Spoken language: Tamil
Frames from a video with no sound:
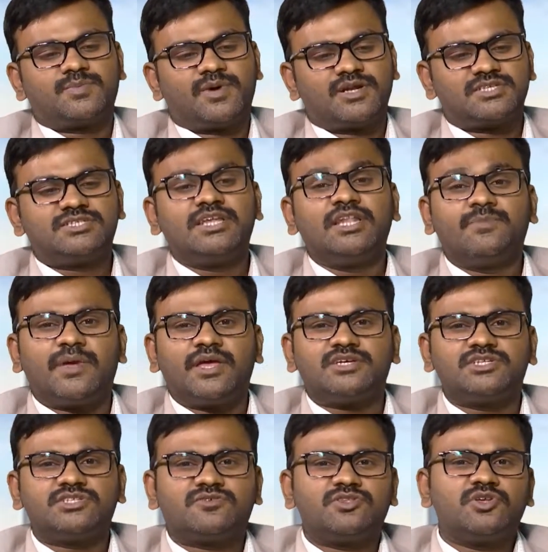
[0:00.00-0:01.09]
பட் ஸ்டில்
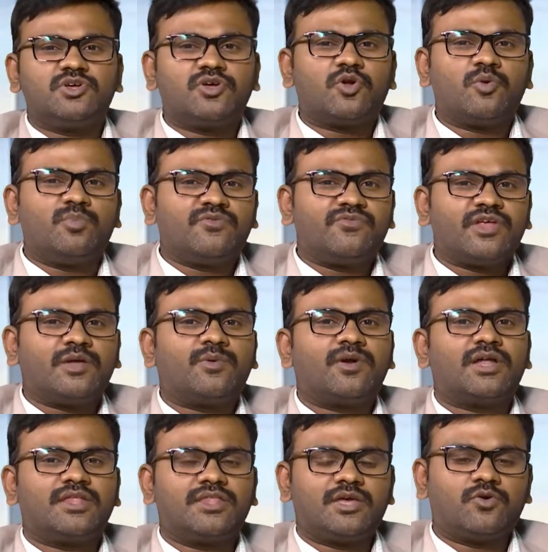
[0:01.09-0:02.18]
பேஷண்ட்ஸ் வந்து ரொம்ப
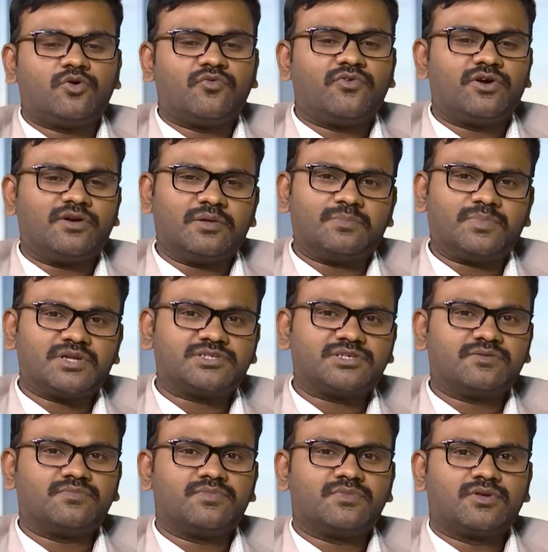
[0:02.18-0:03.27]
ஃப்ரீக்வெண்ட்டாக தே கோ ஃபார் டிப்ரெஷன்